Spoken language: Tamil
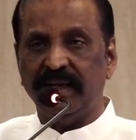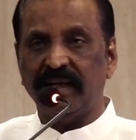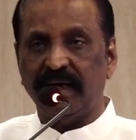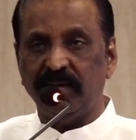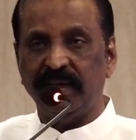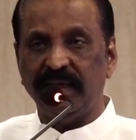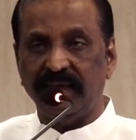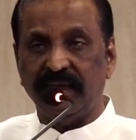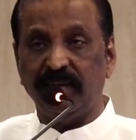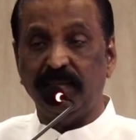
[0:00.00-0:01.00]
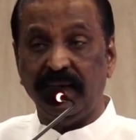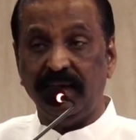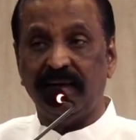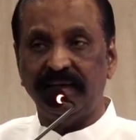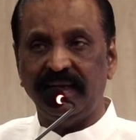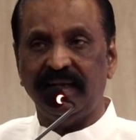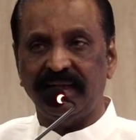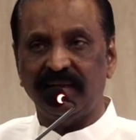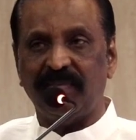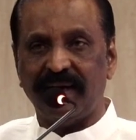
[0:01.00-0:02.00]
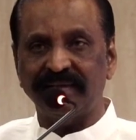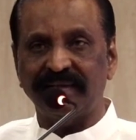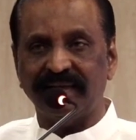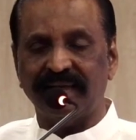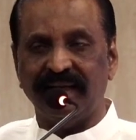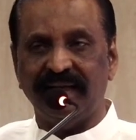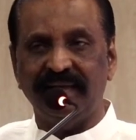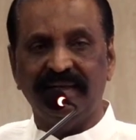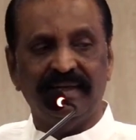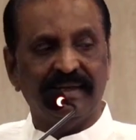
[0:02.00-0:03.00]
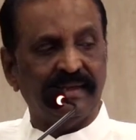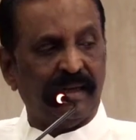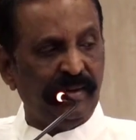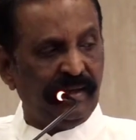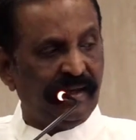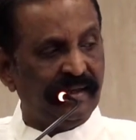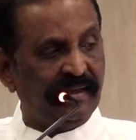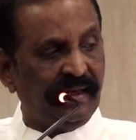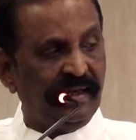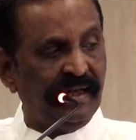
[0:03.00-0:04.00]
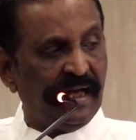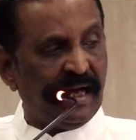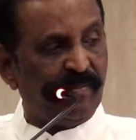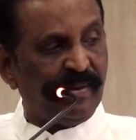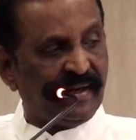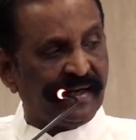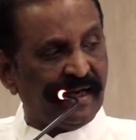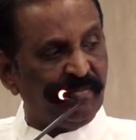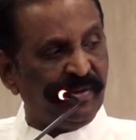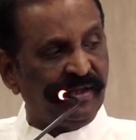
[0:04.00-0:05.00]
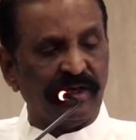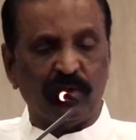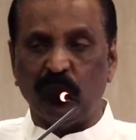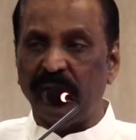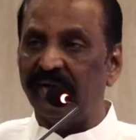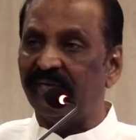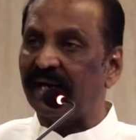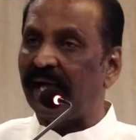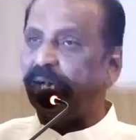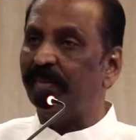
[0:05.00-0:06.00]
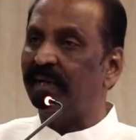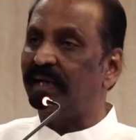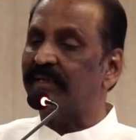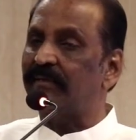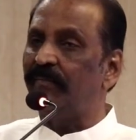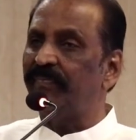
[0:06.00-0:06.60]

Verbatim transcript: மேலாண்மையை நான் மேல்நாட்டில் தான் பார்த்திருக்கிறேன் தமிழ்நாட்டில் அப்படி கடைபிடிக்கக்கூடியவர் ஆகினார்